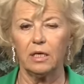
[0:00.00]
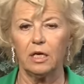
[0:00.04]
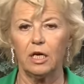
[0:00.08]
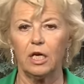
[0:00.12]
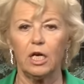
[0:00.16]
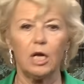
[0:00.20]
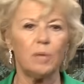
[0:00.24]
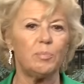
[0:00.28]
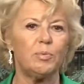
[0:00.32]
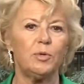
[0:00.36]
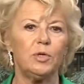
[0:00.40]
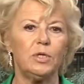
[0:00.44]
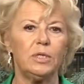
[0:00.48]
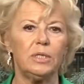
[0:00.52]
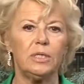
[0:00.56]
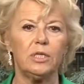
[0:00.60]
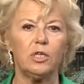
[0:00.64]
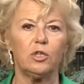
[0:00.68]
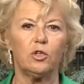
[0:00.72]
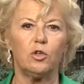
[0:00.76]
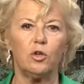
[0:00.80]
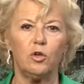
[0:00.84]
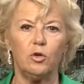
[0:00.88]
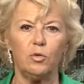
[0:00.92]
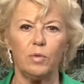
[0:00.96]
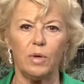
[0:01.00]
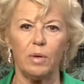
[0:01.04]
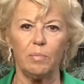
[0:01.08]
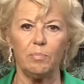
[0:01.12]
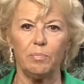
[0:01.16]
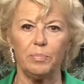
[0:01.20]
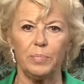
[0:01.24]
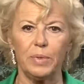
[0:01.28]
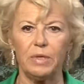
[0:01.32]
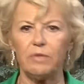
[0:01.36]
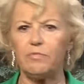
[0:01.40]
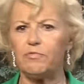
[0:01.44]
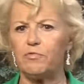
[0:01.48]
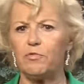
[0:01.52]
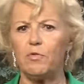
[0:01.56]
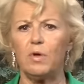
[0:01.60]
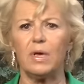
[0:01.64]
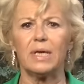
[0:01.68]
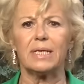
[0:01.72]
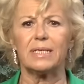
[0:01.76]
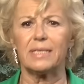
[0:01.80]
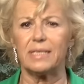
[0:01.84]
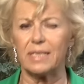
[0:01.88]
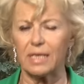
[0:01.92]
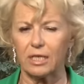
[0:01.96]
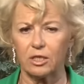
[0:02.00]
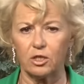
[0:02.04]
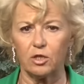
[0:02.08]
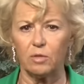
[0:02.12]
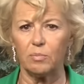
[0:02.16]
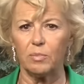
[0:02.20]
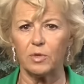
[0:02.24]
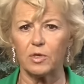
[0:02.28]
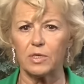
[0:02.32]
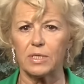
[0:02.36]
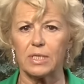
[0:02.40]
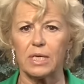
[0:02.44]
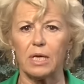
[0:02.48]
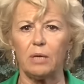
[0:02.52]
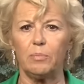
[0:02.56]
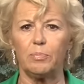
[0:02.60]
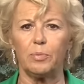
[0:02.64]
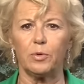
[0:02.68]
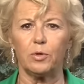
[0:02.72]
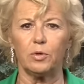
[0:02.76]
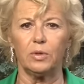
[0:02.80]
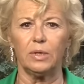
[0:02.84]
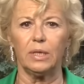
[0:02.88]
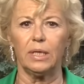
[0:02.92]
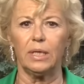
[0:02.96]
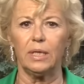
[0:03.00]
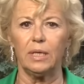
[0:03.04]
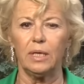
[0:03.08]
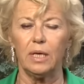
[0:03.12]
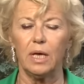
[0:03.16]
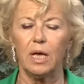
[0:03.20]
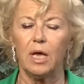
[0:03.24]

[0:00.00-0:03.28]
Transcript: la politique de l'UMP fut exactement celle prônée